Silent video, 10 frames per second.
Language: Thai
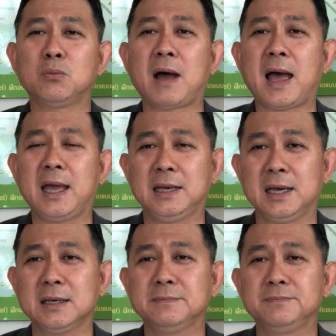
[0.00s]
น Y
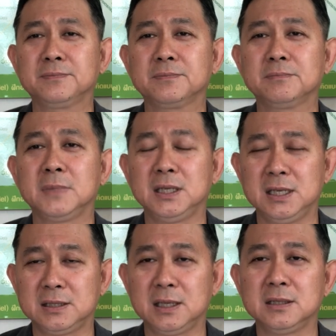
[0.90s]
นะมีห
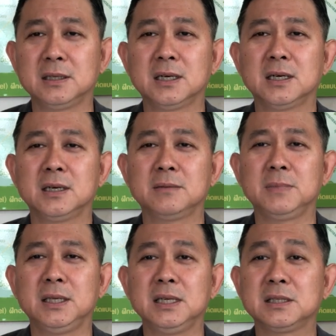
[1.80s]
นี้สินเยอะ
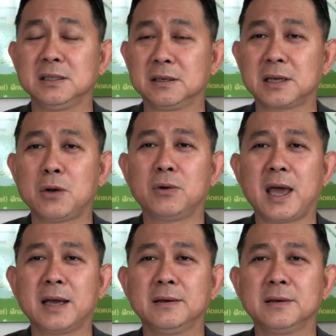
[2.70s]
มีหนี้สินเร็ว
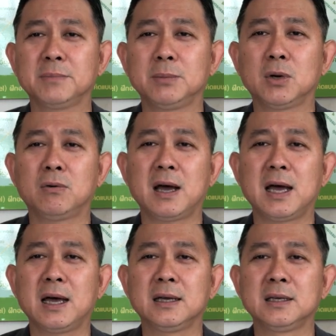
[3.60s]
นะเป็นเพราะว่า
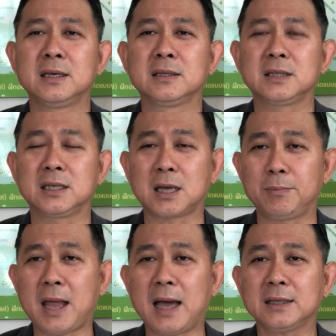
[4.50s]
ติดกับ
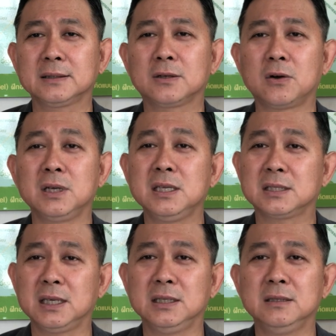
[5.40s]
ดักของหนี้
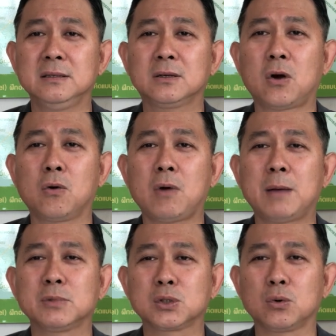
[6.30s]
สินของควา
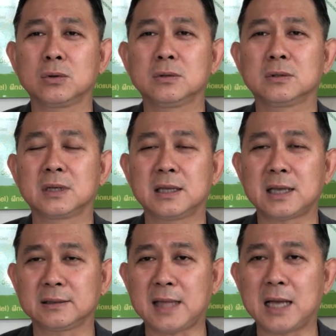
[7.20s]
มสุขนะ
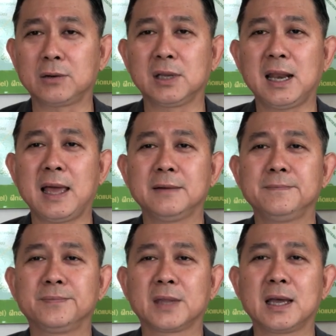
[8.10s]
ต่างๆเหล่านี้แหละ
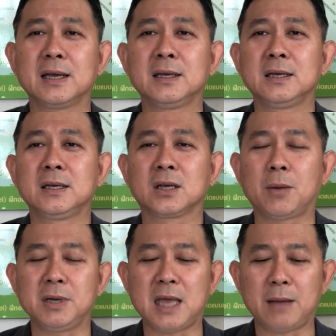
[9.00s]
นะก็
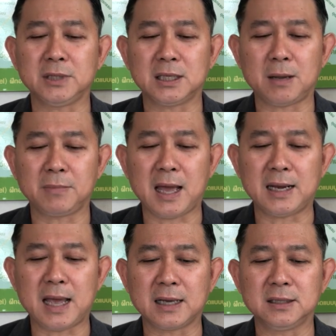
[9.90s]
พยายามที่จะทำงาน
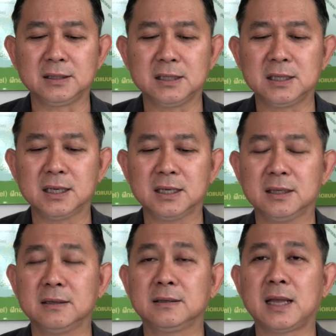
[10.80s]
หาเงินเย
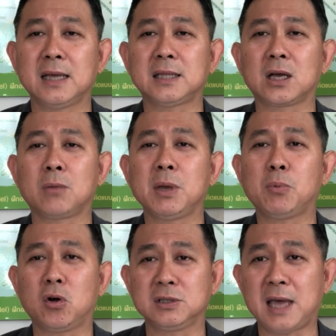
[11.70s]
อะๆนะแต่ก็ไม่
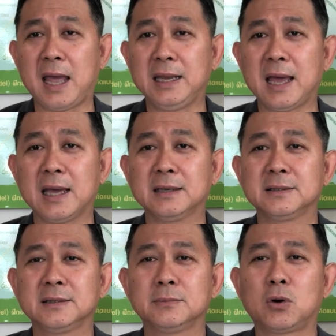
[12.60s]
พอใช้นะ
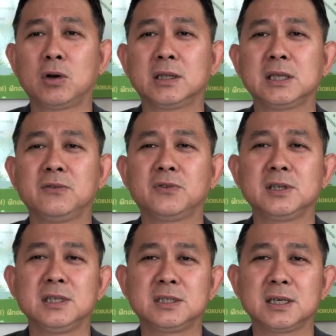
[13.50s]
เพราะว่าติดเฟอ
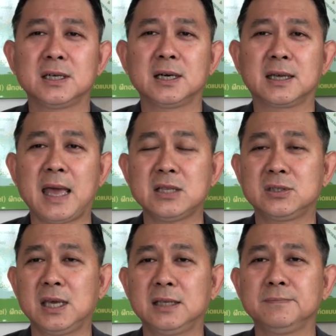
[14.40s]
ร์นิเจอร์แก
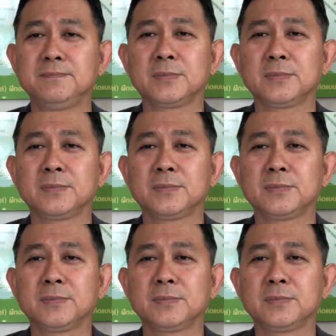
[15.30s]
จิต